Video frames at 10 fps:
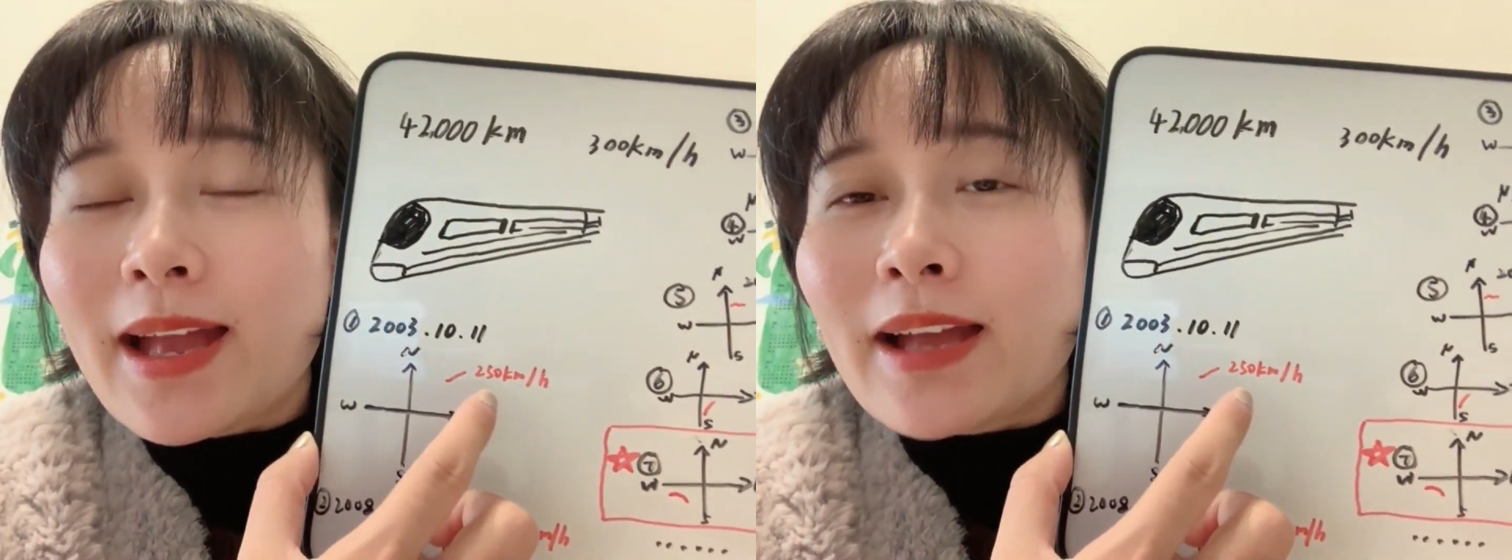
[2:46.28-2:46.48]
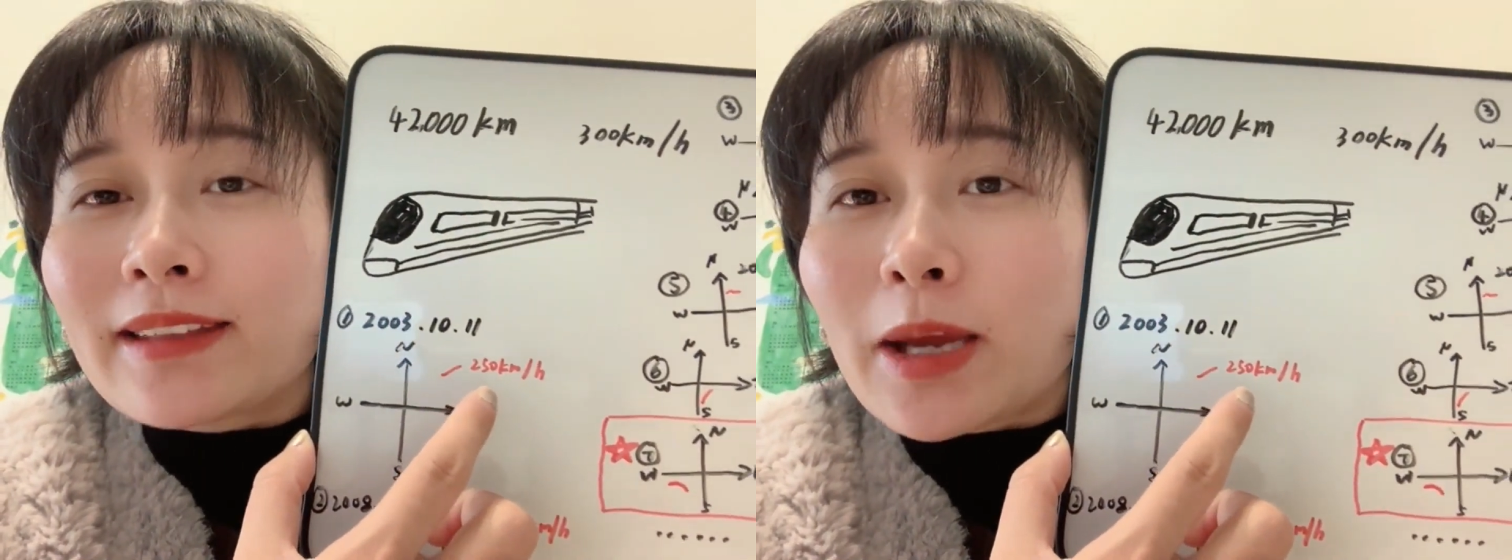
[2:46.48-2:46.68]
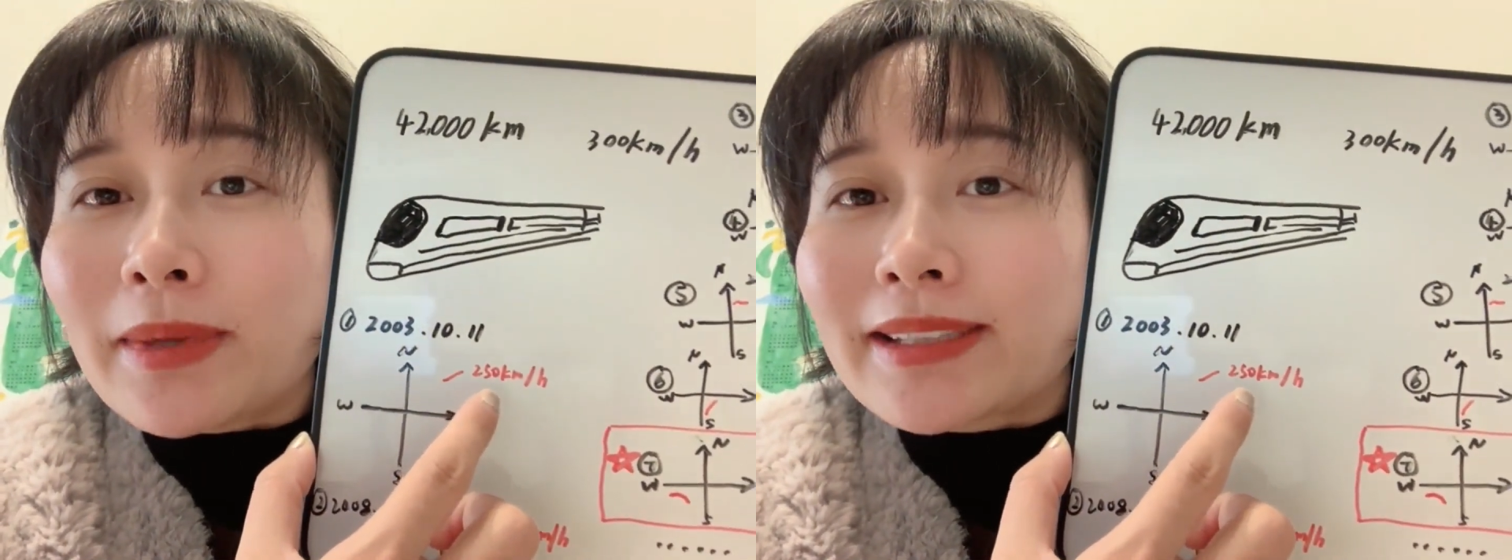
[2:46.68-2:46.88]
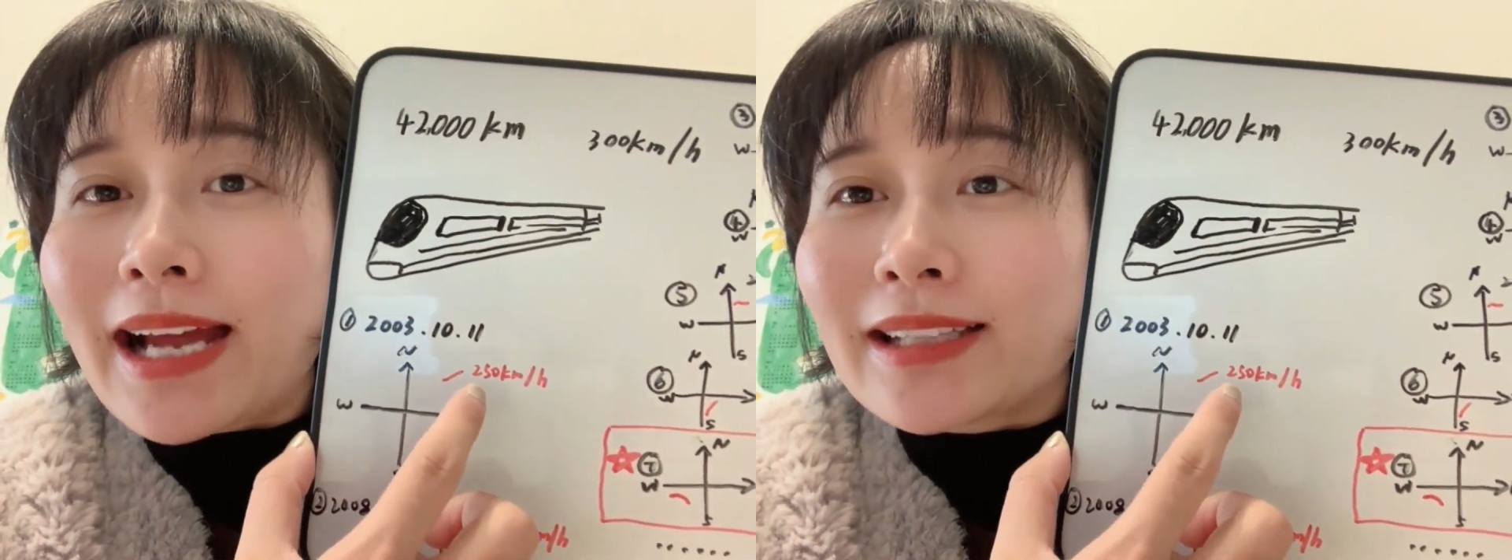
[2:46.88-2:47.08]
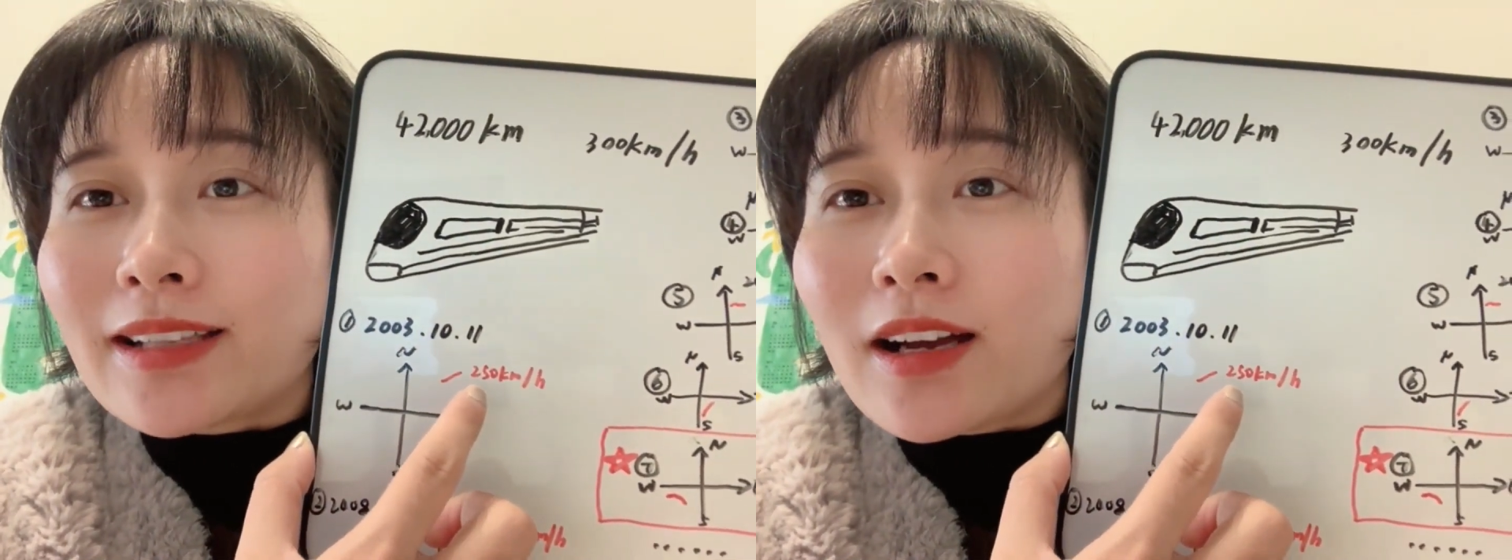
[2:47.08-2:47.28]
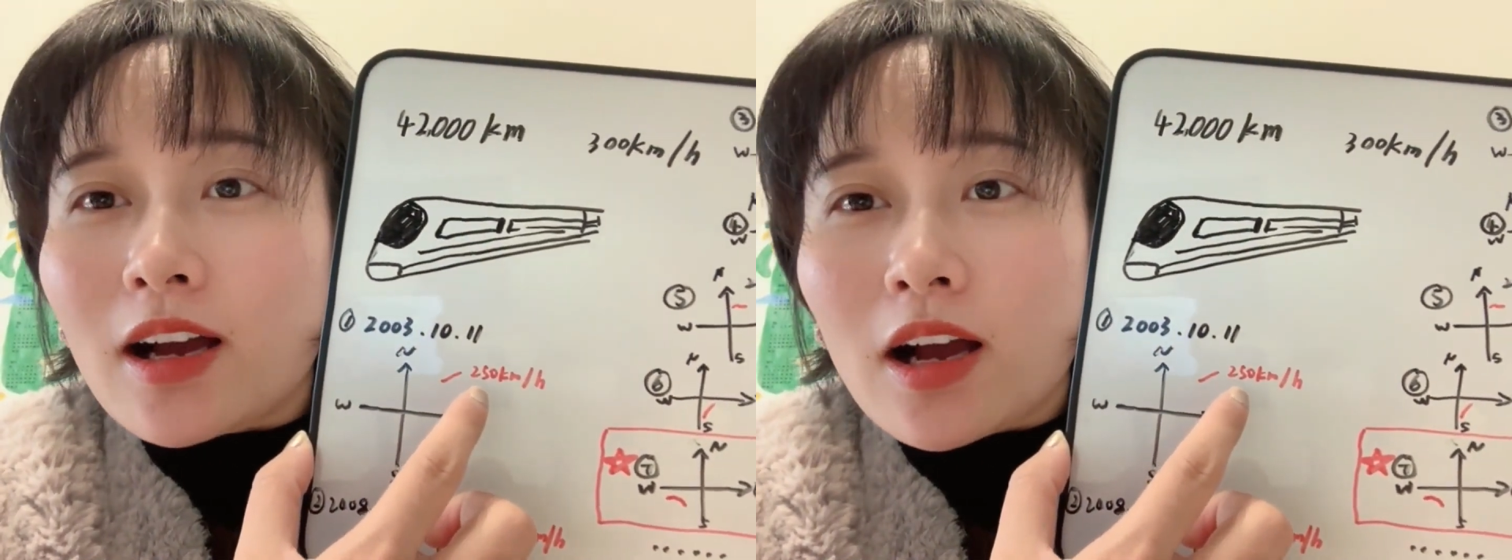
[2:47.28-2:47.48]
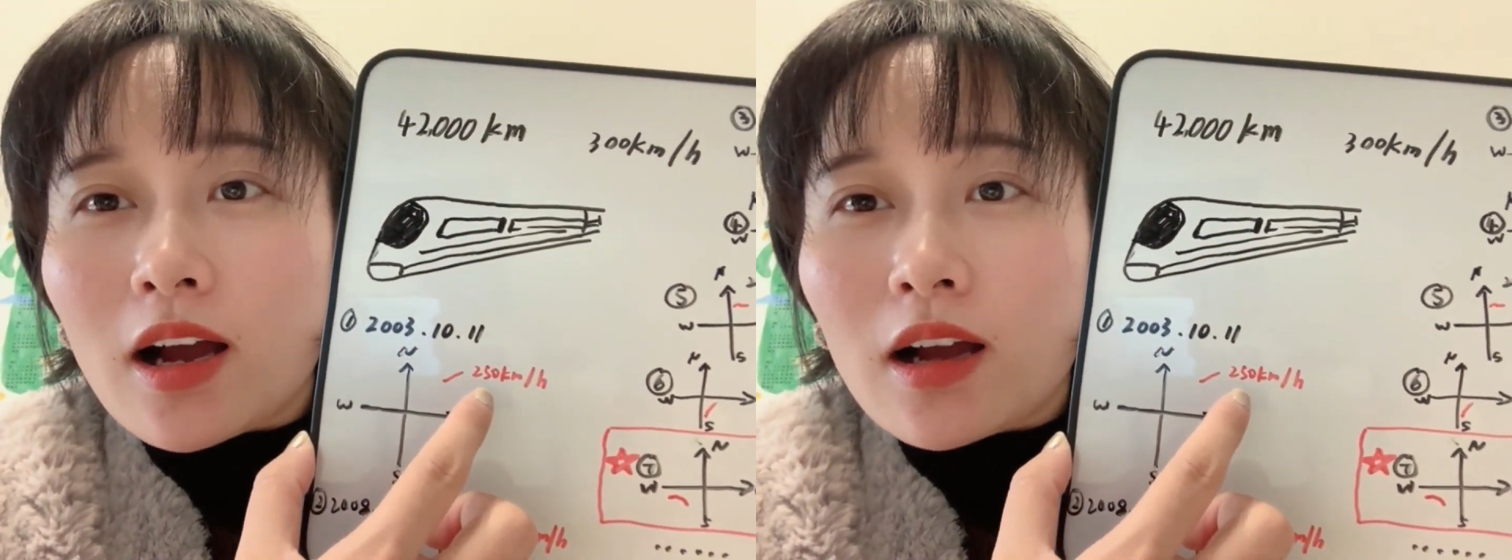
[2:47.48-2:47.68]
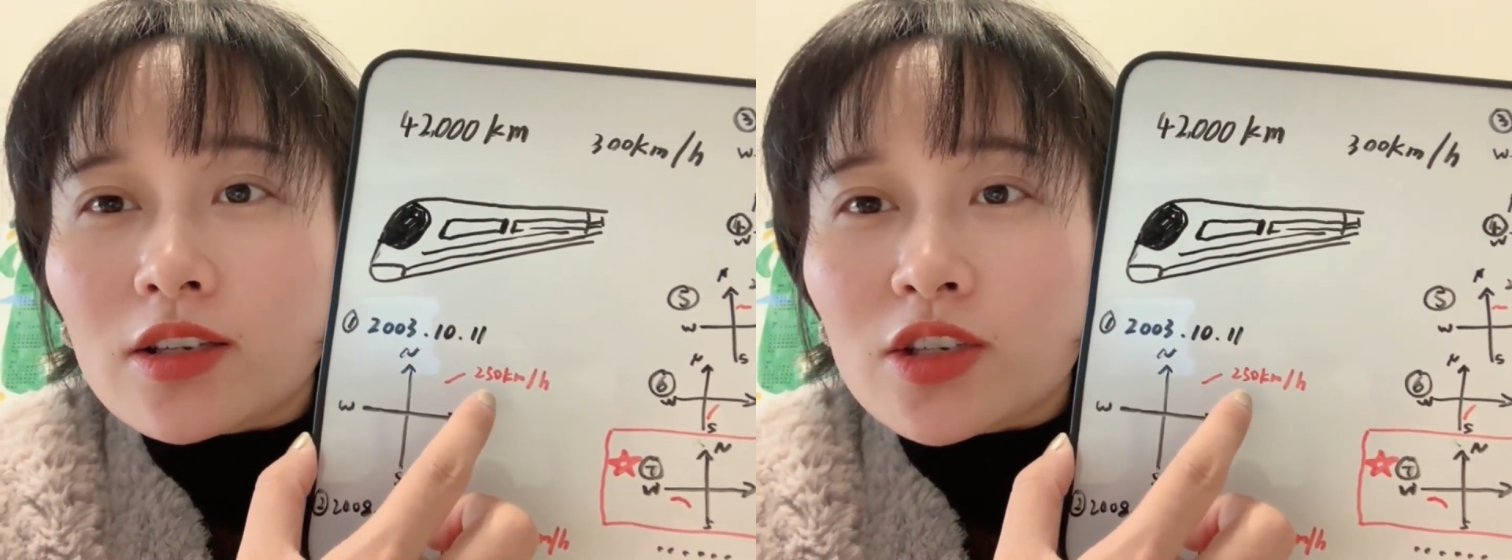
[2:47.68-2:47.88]
那么它的
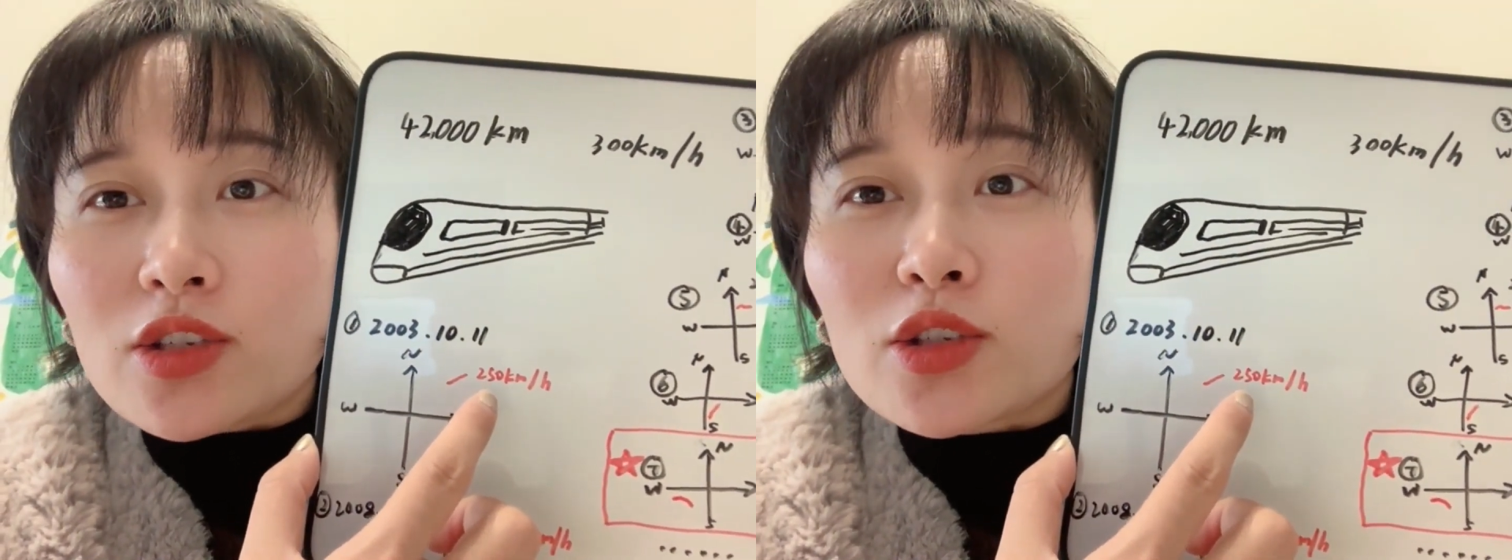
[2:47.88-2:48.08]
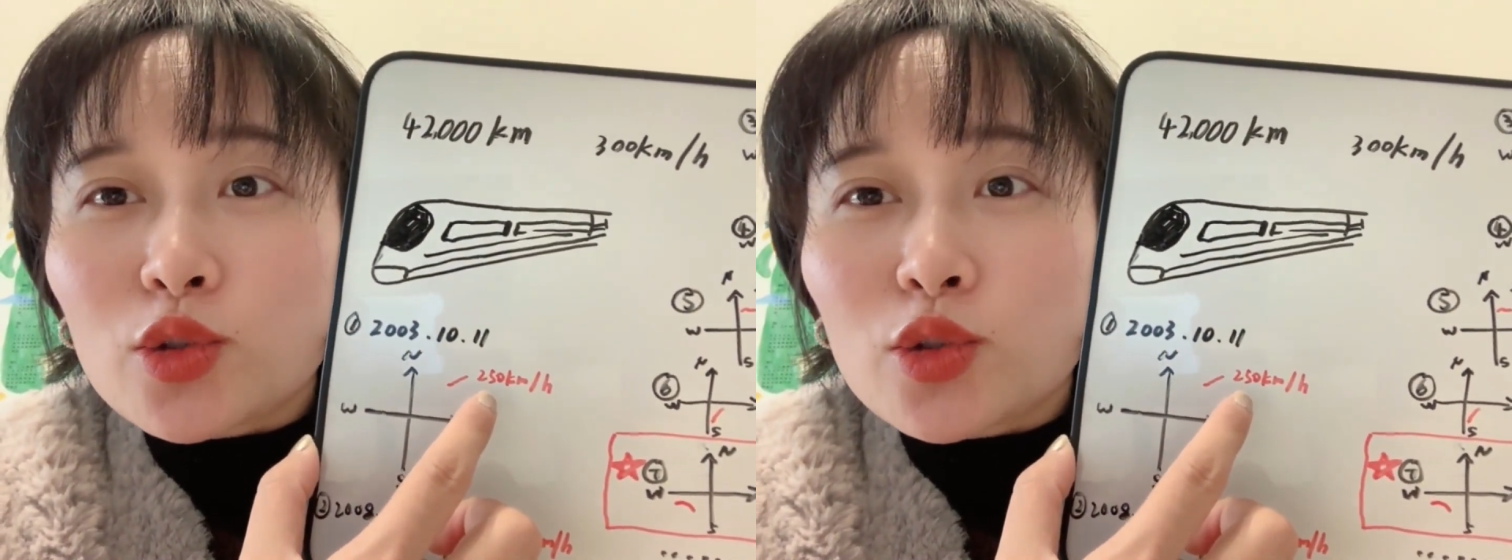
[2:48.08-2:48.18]
呃时